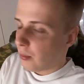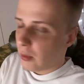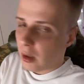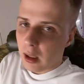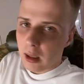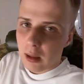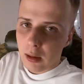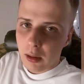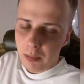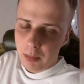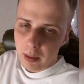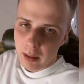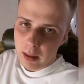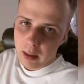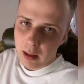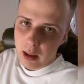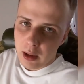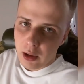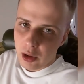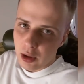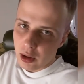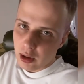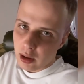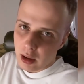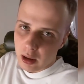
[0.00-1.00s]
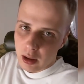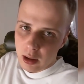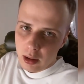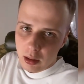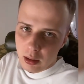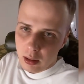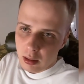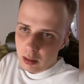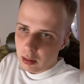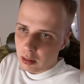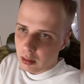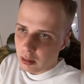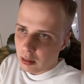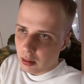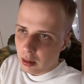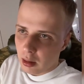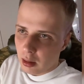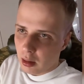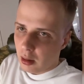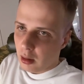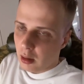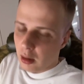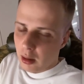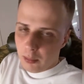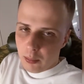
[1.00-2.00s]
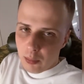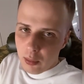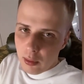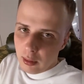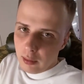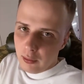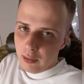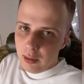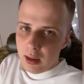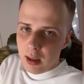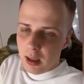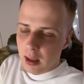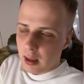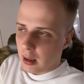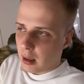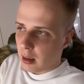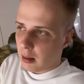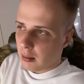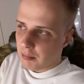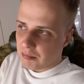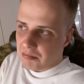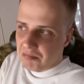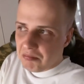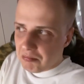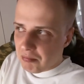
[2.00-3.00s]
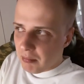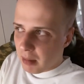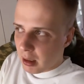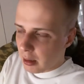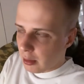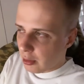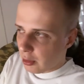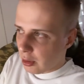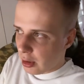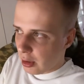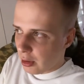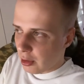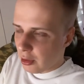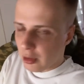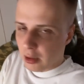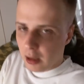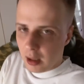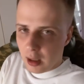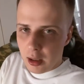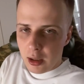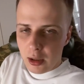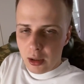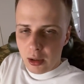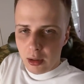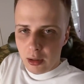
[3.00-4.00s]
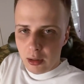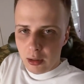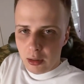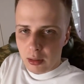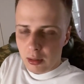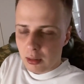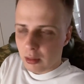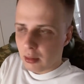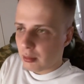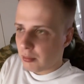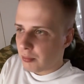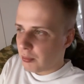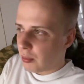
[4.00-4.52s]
No ale to pamiętajcie, że też y, punkt widzenia bardzo często zależy od y,